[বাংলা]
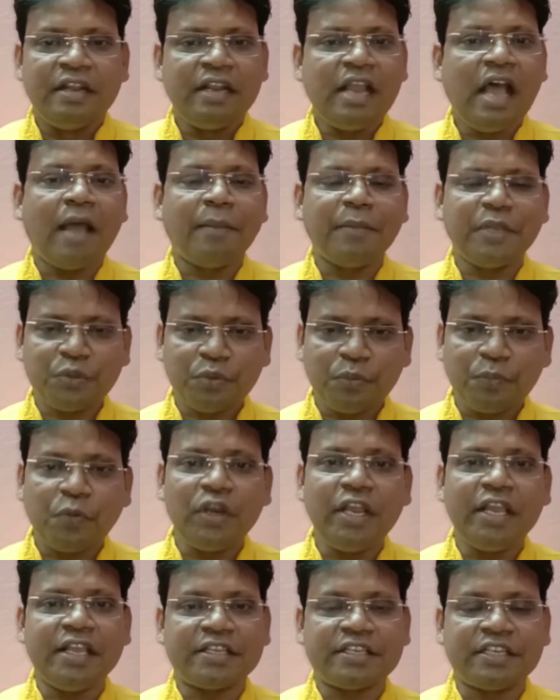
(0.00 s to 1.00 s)
না আমি তো
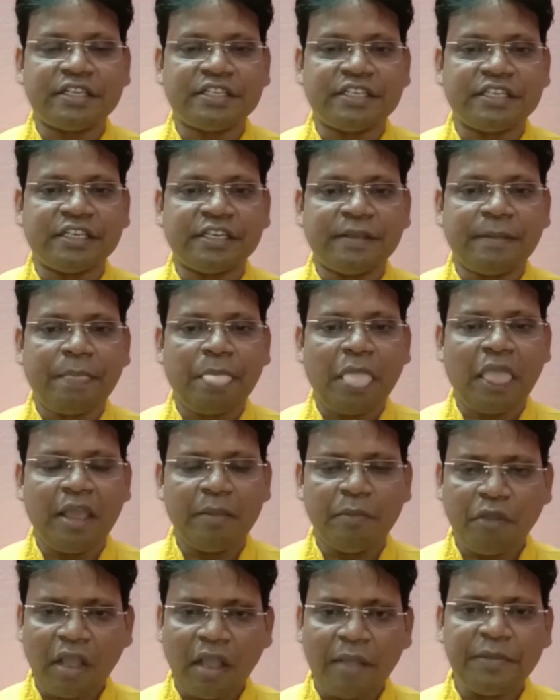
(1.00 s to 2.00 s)
বলেই এসেছি
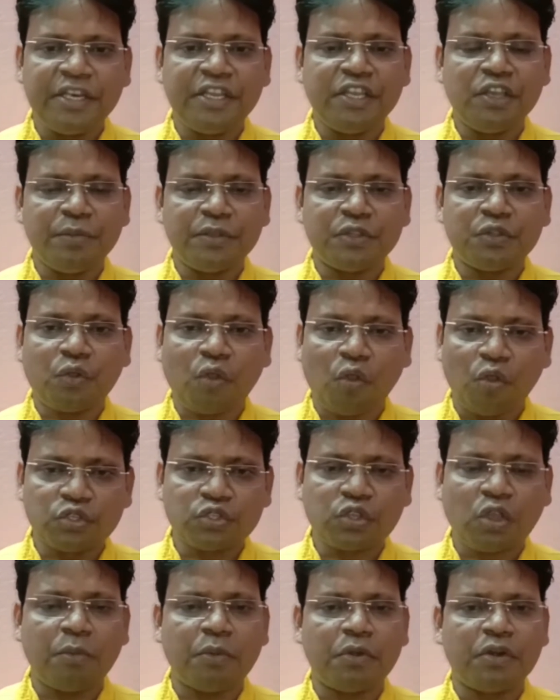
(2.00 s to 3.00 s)
এবং আমি নিয়মিত
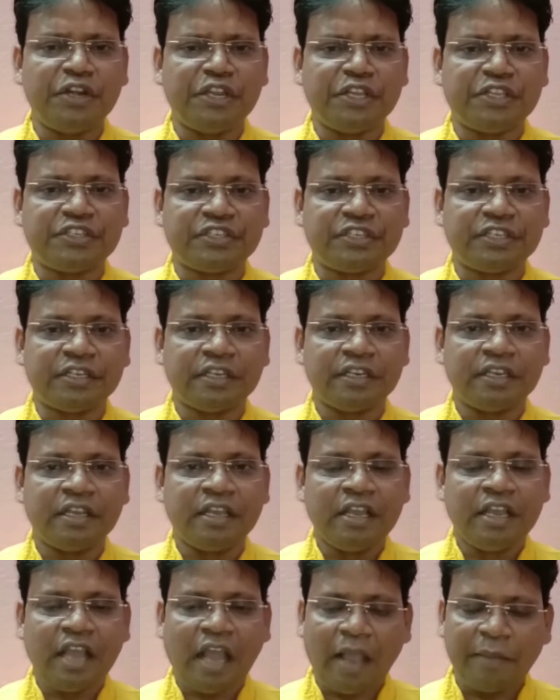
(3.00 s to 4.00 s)
খোঁজখবরও নিচ্ছি
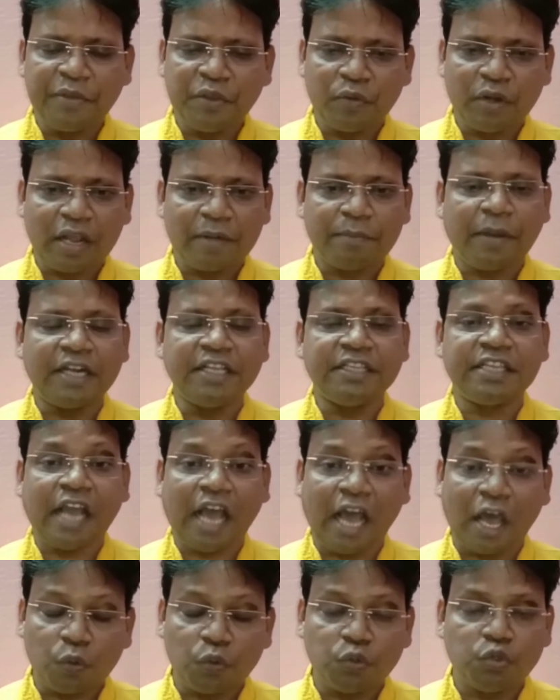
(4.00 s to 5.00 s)
আমি ওনার বাড়িতে
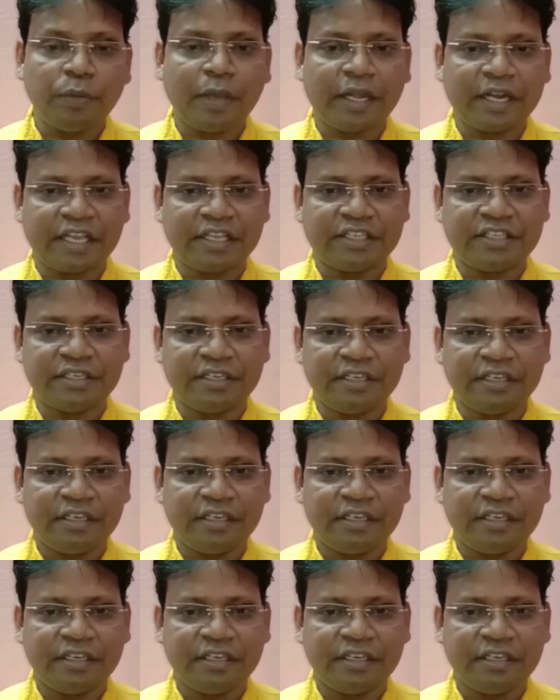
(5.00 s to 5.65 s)
আরও দুবার গেছি